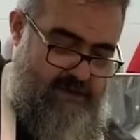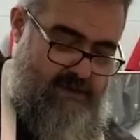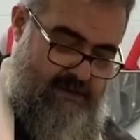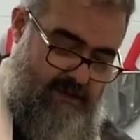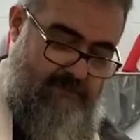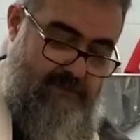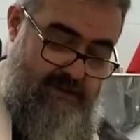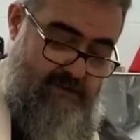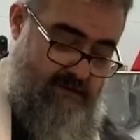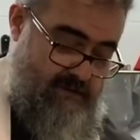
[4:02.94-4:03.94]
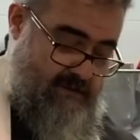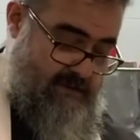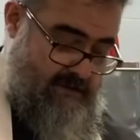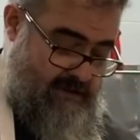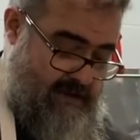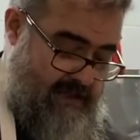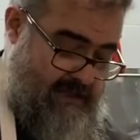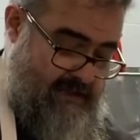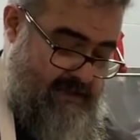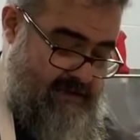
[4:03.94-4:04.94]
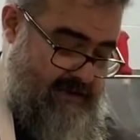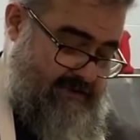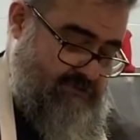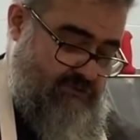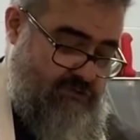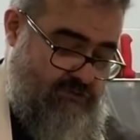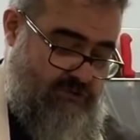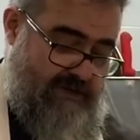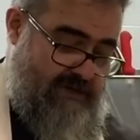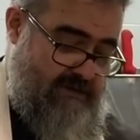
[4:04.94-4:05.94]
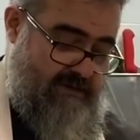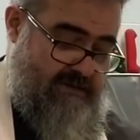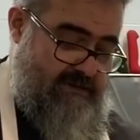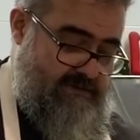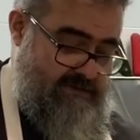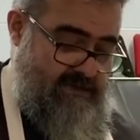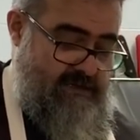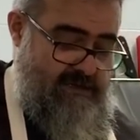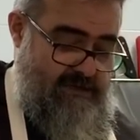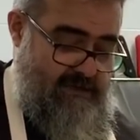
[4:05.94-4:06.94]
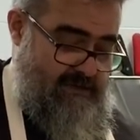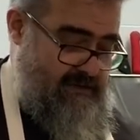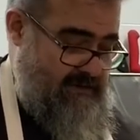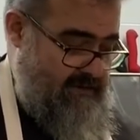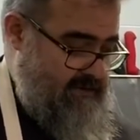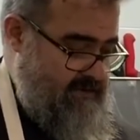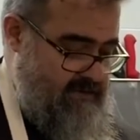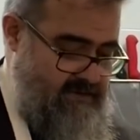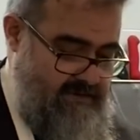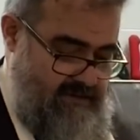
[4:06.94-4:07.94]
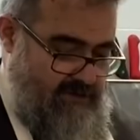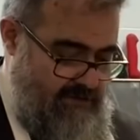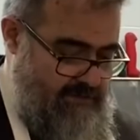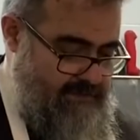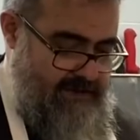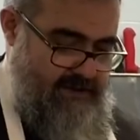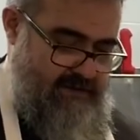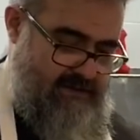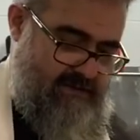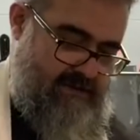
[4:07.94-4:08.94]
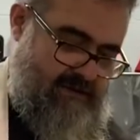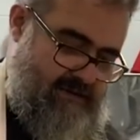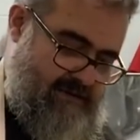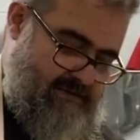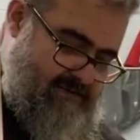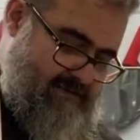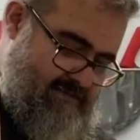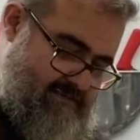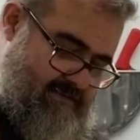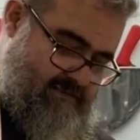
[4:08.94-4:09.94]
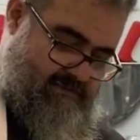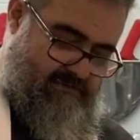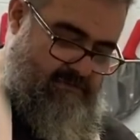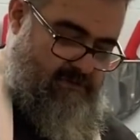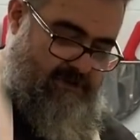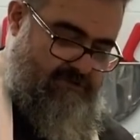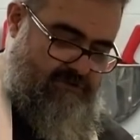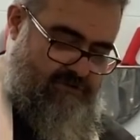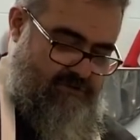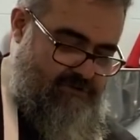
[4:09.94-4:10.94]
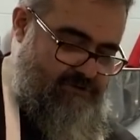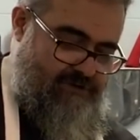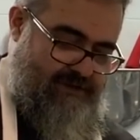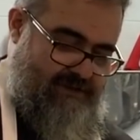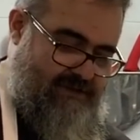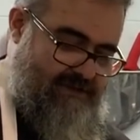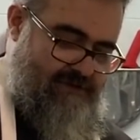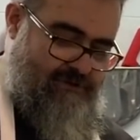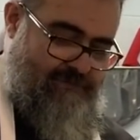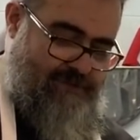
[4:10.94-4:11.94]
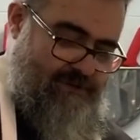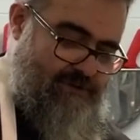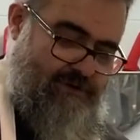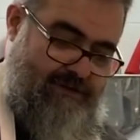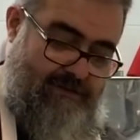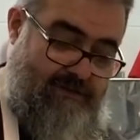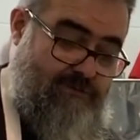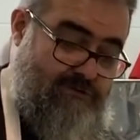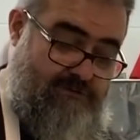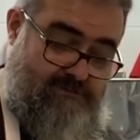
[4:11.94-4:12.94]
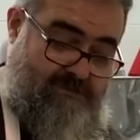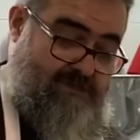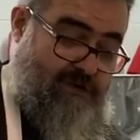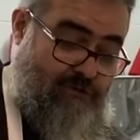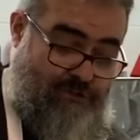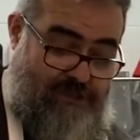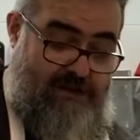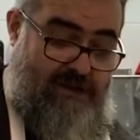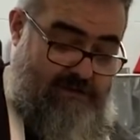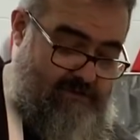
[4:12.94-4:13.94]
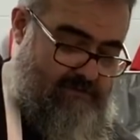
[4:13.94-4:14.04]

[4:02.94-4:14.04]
Y también la, estructura se, rompa y lo que, es, lo, que, lo, que, decimos se cocinan,